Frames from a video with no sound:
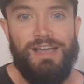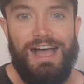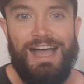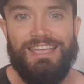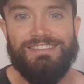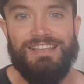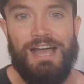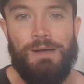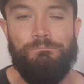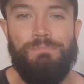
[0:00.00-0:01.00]
a
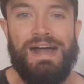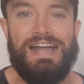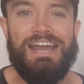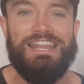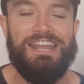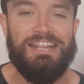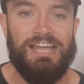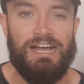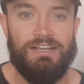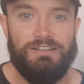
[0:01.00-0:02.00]
esa
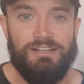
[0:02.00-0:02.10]
bacarineta.